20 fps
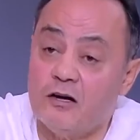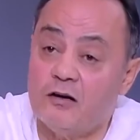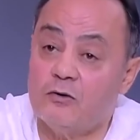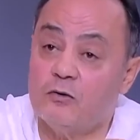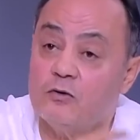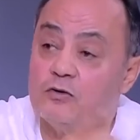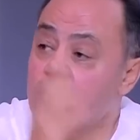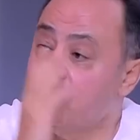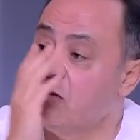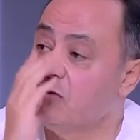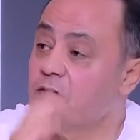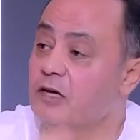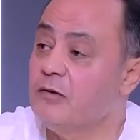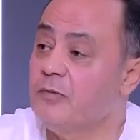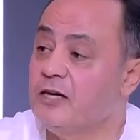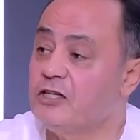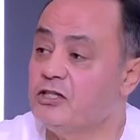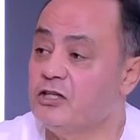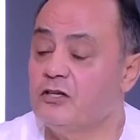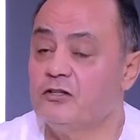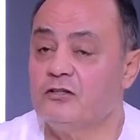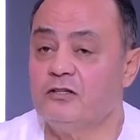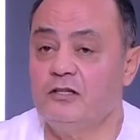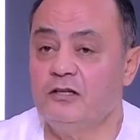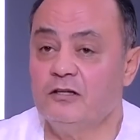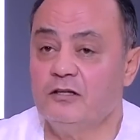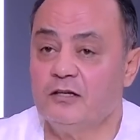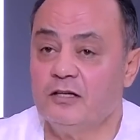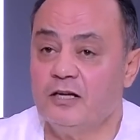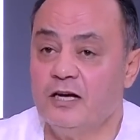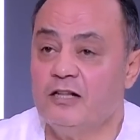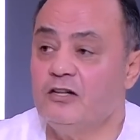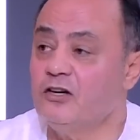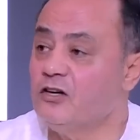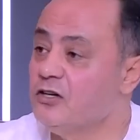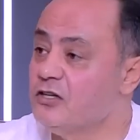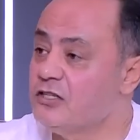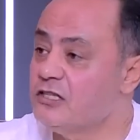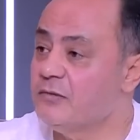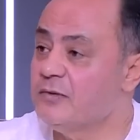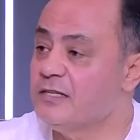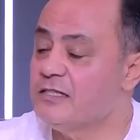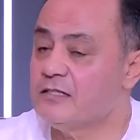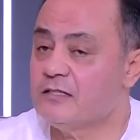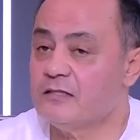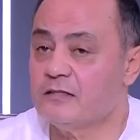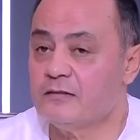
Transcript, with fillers: كل سنه طيب محدش يغطيه حتى انت لو أخطأ بس